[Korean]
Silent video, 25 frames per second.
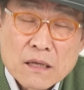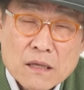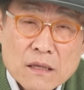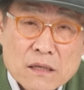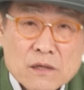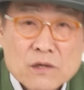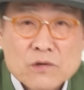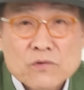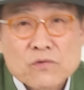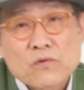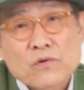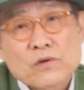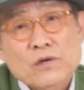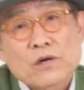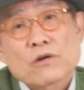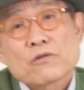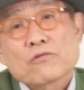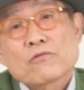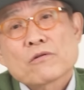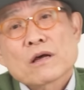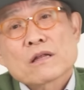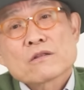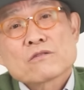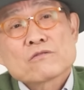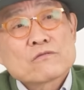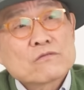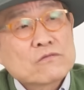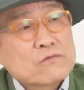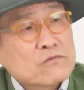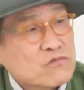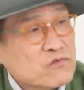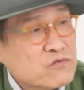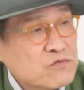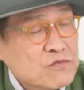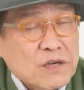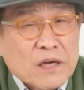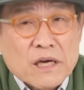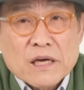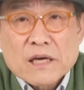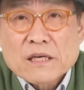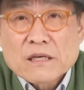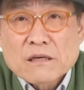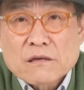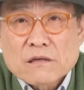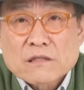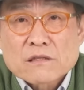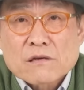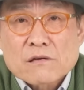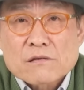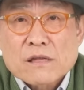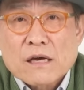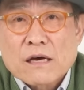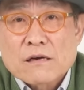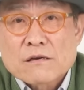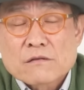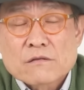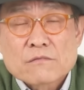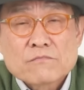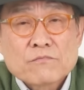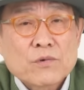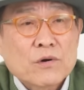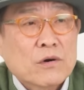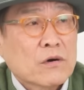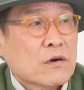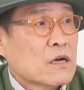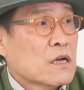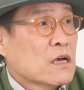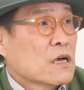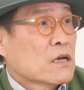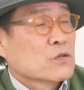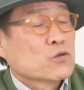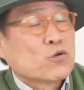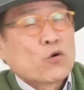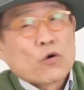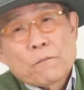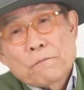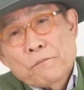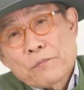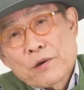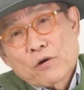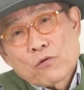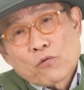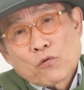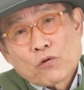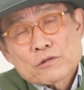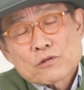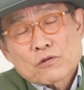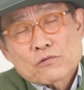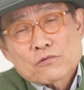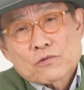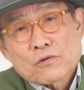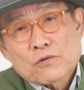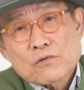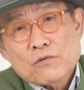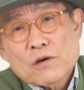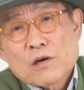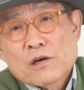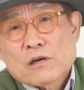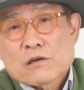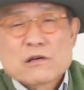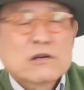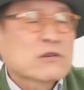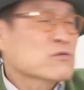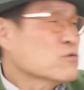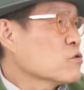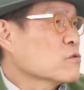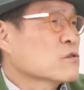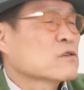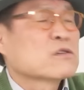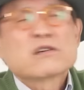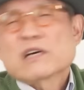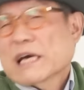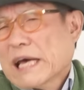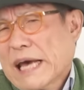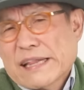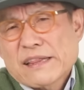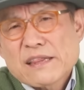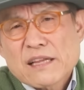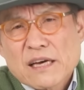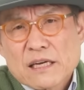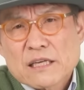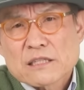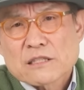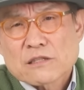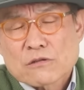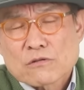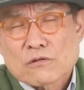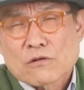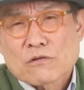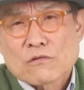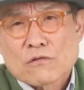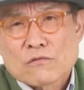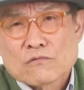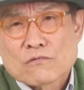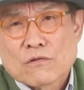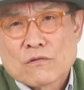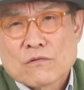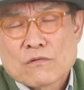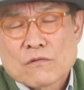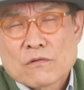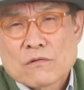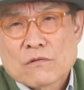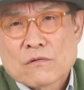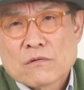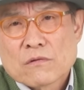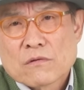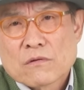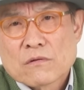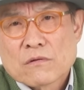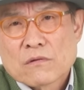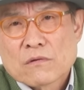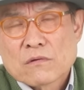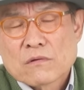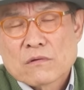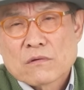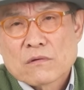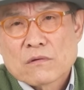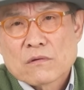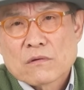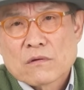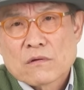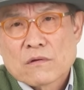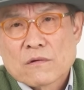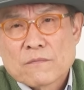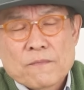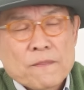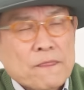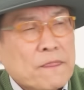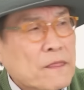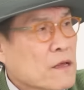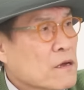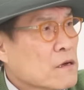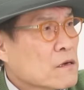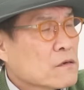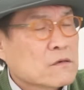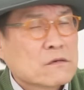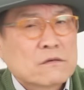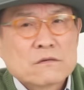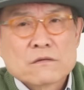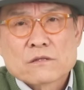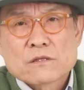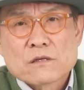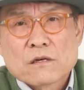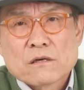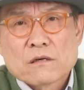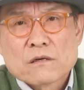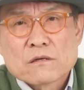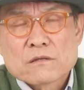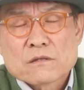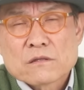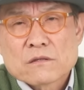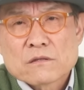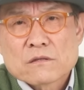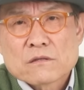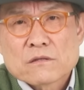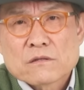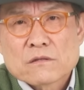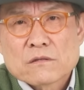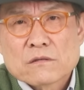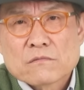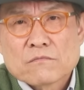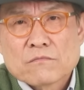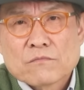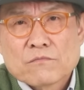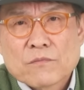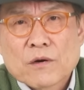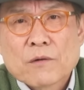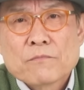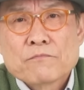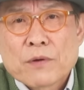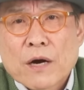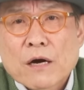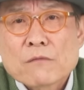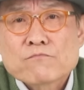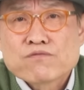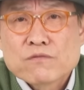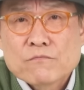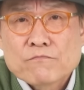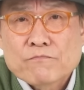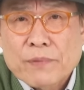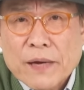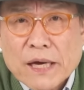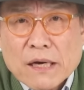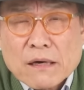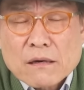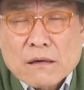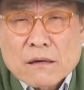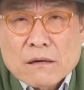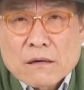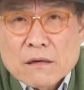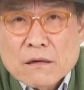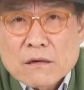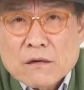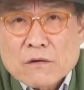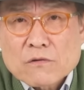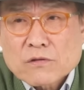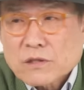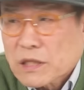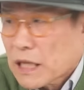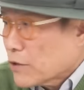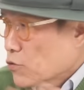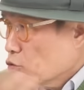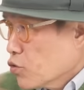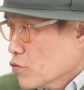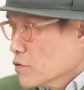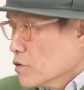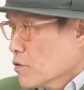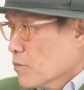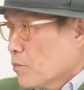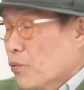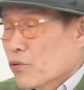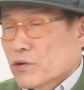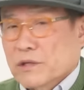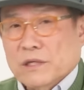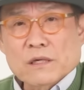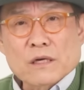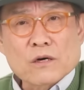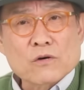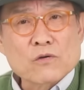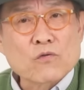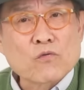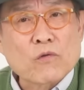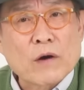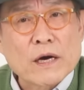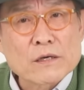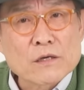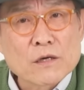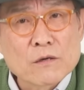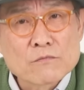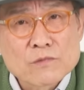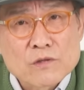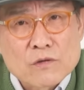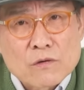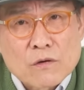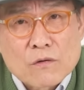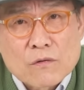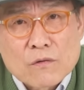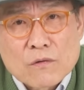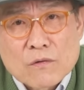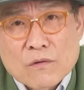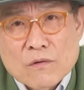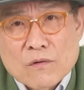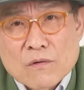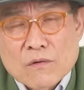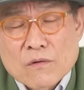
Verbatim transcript: 그리고 결혼한 후에 있었다는 뭐 용평 고속도로 그것도 그 옛날에 있었던 거고 그 저 뭐 명품백 그 대통령 본인하고는 관계없는 거고